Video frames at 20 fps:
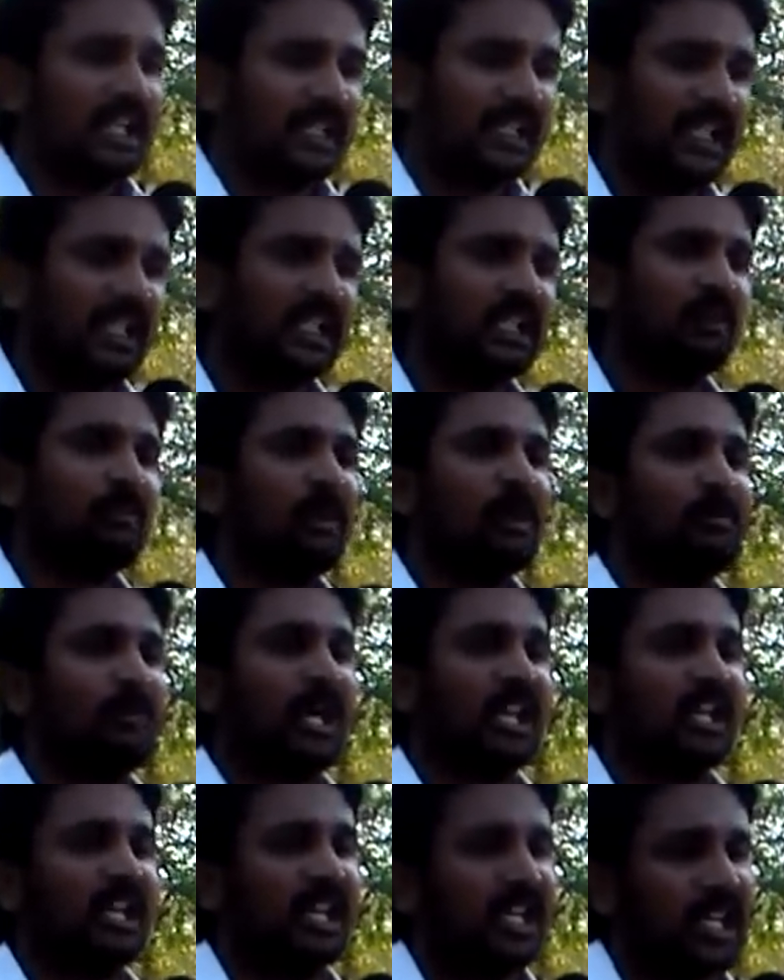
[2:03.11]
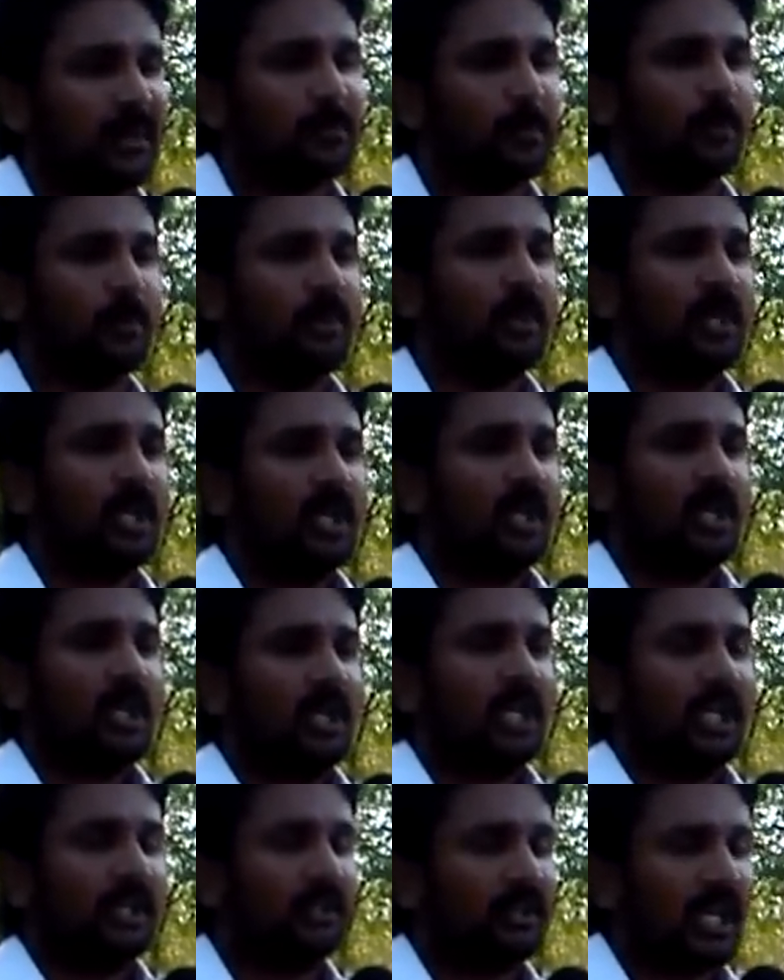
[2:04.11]
దీనికి మేము మళ్ళీ రేపు
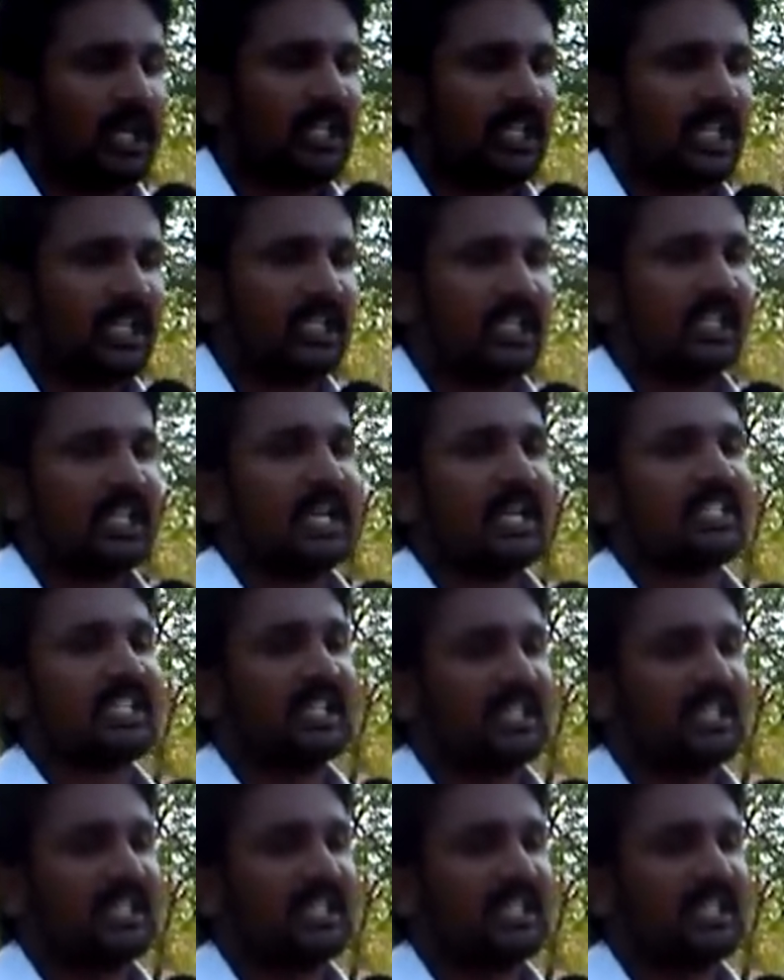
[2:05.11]
ఎందుకంటే నిరాశ